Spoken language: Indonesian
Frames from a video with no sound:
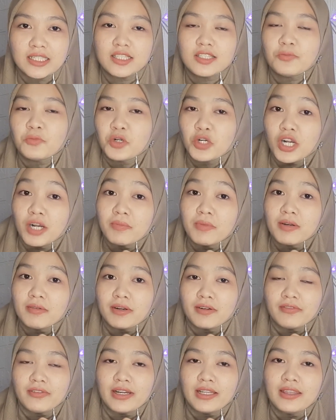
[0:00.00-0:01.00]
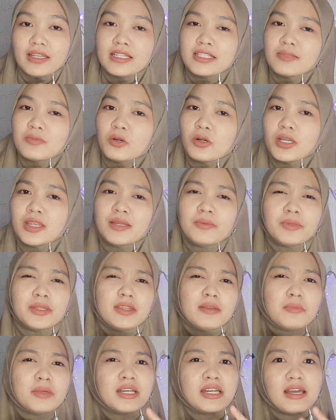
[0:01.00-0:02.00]
Semoga bermanfaat dan semoga
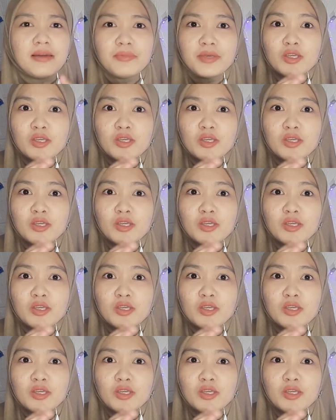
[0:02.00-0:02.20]
teman-teman gak